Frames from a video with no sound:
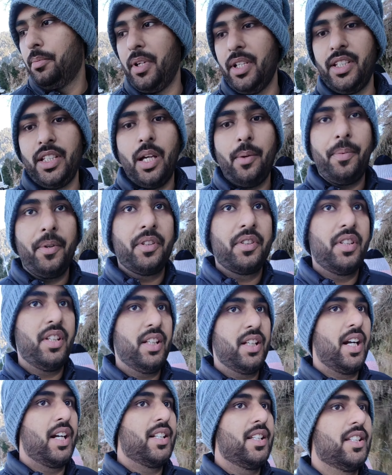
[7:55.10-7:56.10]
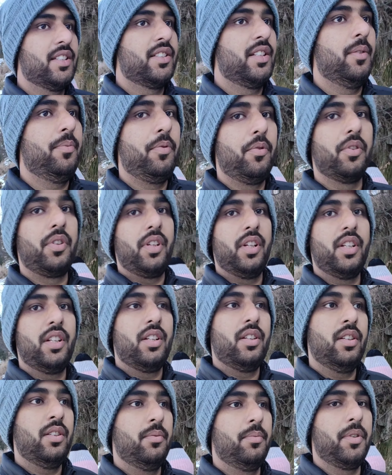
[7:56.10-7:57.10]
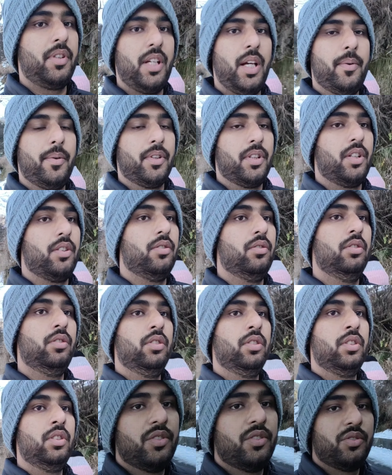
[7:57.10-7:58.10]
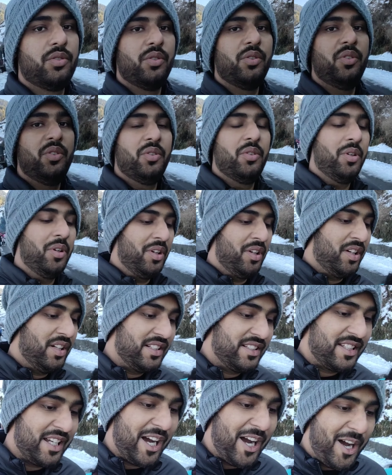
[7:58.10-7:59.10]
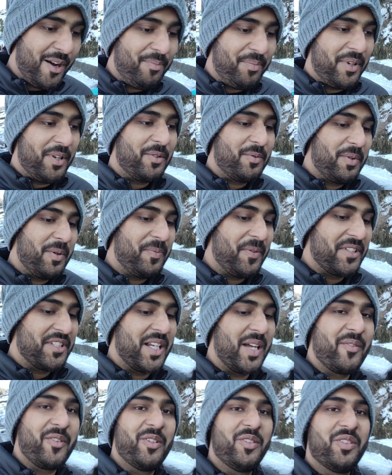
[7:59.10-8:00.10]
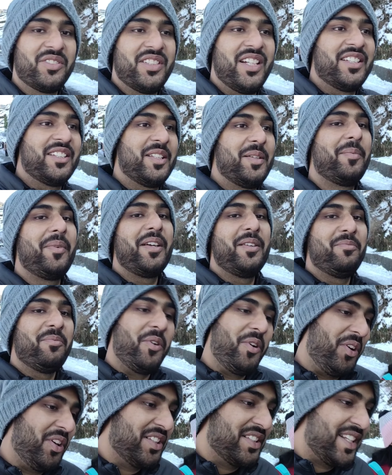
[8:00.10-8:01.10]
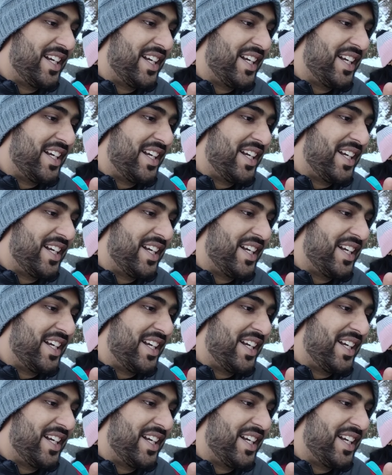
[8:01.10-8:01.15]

भाई यहाँ पे इतनी गाड़ियाँ स्लिप हो रही हैं ना मैं क्या बताऊँ सो so, जहाँ पे भी पंजाबी लोग जाते हैं भाई माहौल